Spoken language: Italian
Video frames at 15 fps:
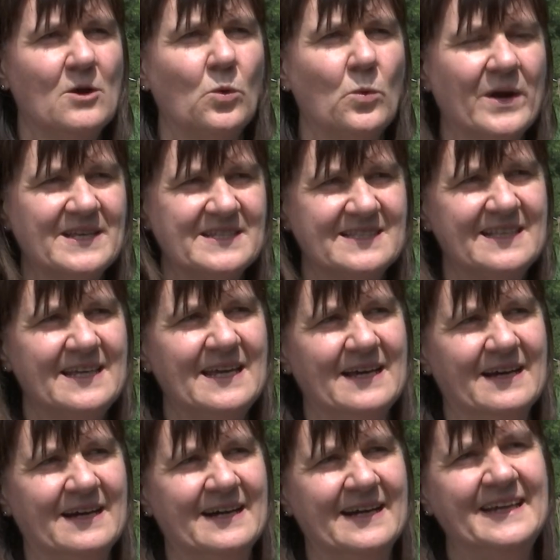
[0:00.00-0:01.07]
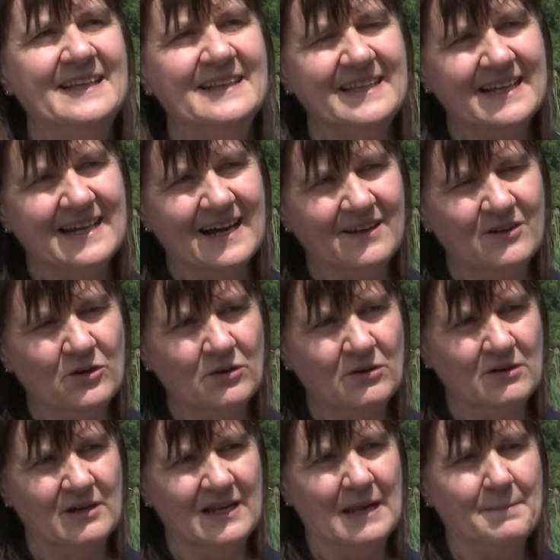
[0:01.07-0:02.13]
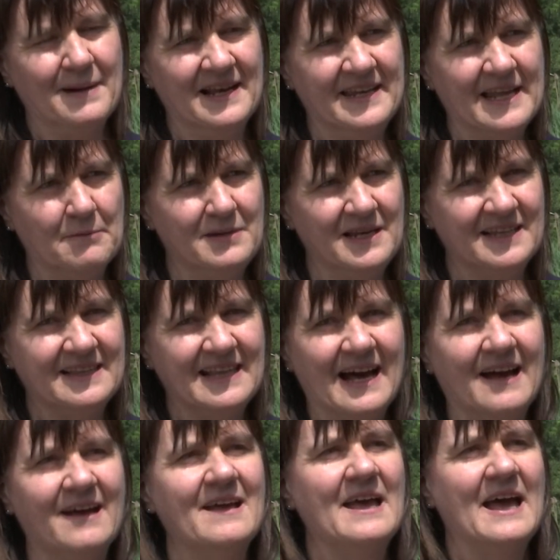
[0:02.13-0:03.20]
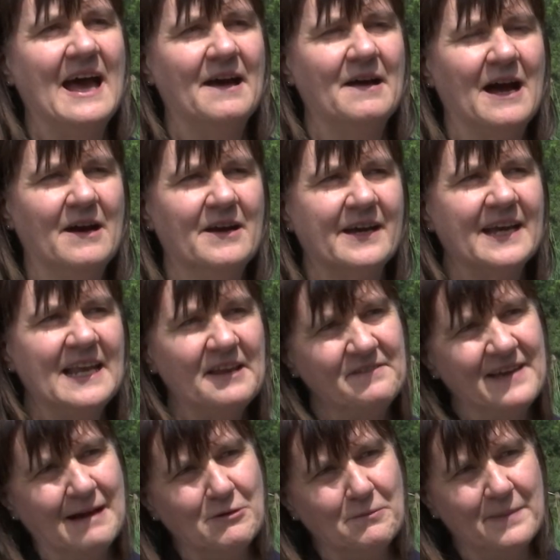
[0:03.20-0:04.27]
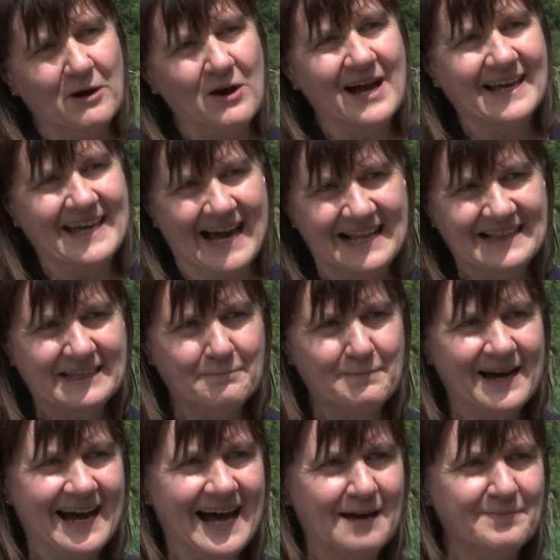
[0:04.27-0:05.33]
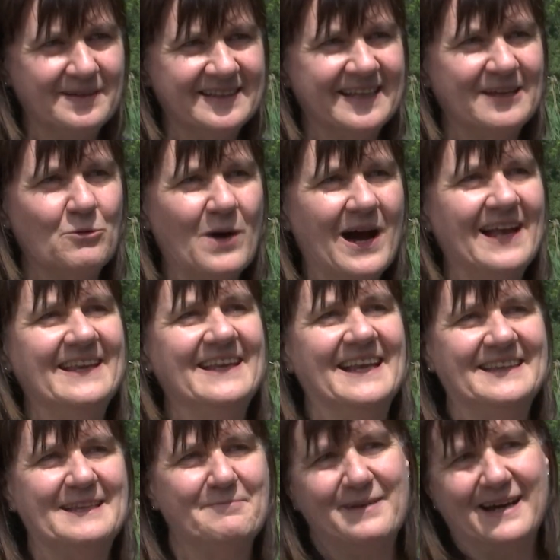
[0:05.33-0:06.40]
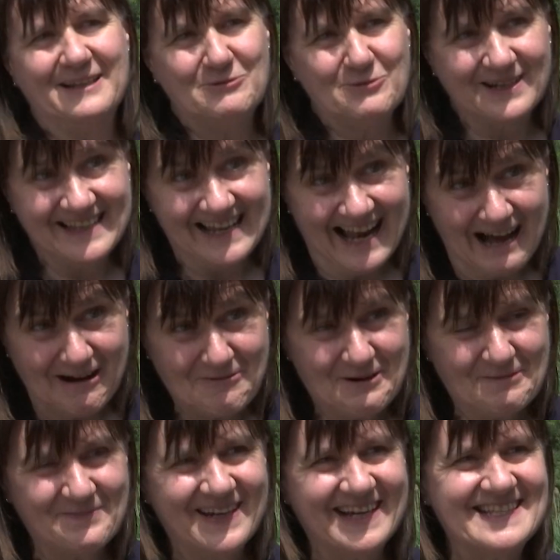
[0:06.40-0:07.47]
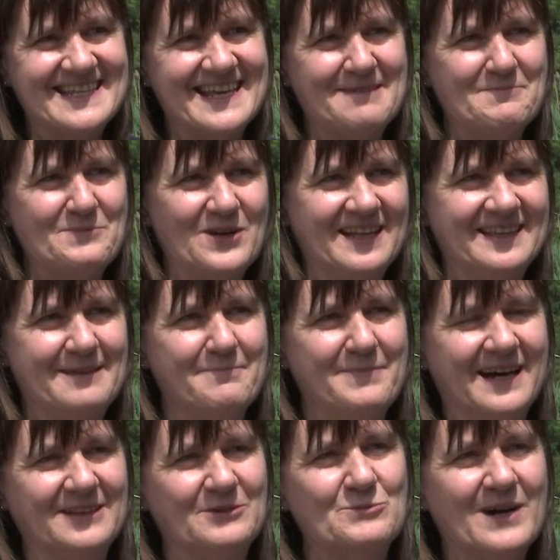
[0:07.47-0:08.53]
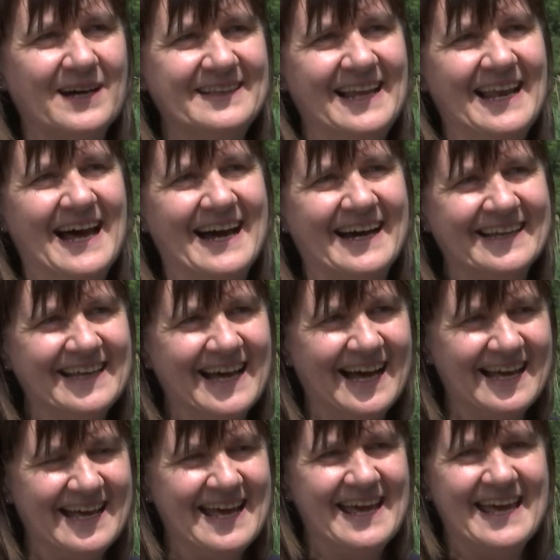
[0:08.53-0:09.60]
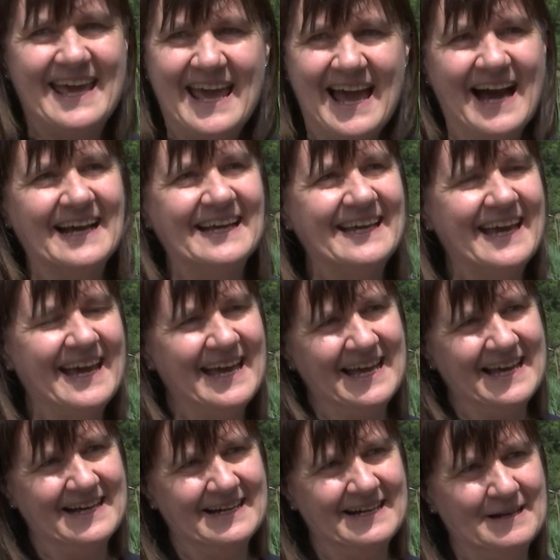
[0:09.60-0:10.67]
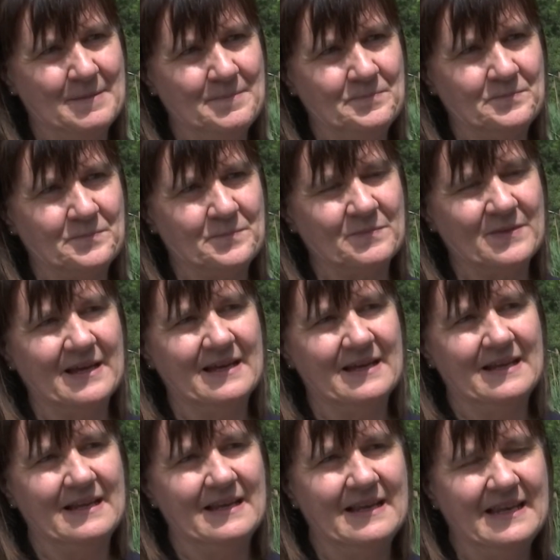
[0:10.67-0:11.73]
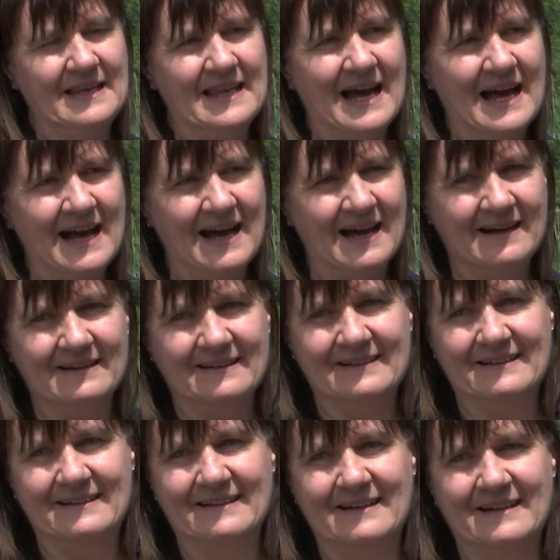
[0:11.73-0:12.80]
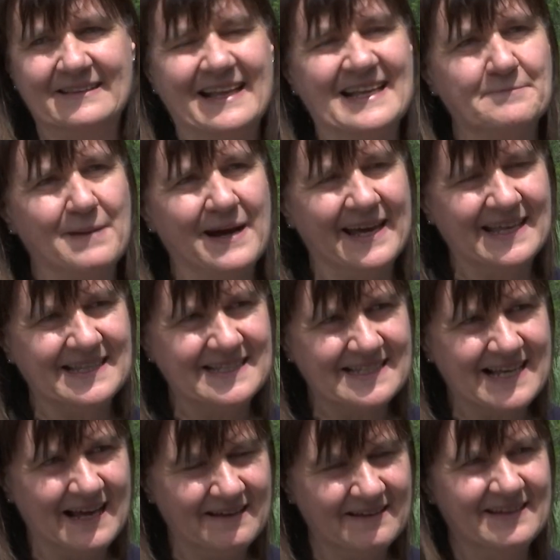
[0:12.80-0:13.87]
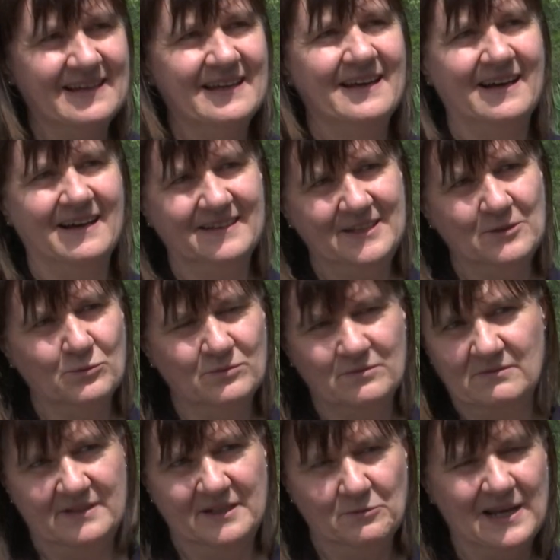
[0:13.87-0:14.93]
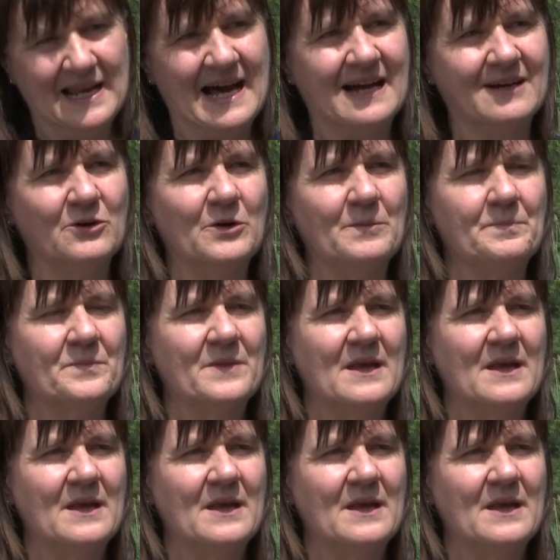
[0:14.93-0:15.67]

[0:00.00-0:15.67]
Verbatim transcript: Questi uh, indicano la balneabilità. Rileviamo però anche altri parametri quali la temperatura dell'acqua per esempio, la temperatura dell'aria e anche um, la uh, trasparenza di un, di un lago.